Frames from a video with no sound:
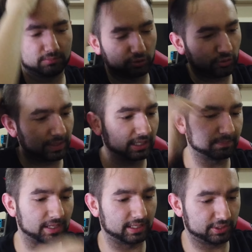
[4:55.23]
Mi I miei
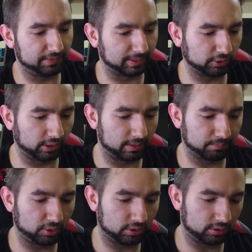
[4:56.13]
capelli? Sì, madonna, è un
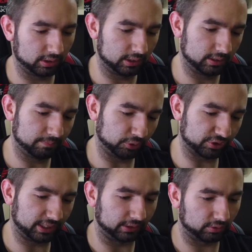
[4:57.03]
po', un po
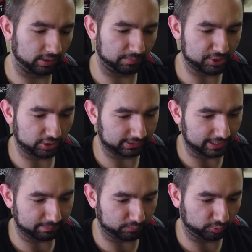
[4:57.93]
stretto. Hanno messo a
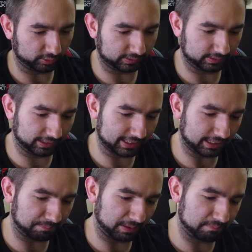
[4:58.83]

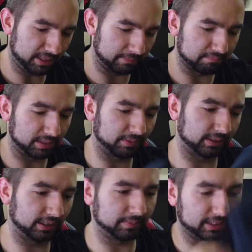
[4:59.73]
testa per bimbi
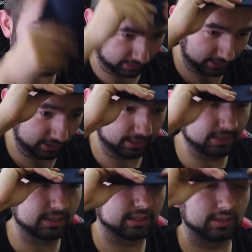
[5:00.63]
praticamente.
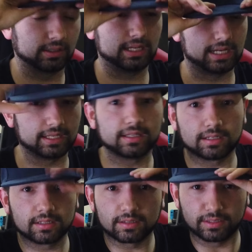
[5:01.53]
Ok?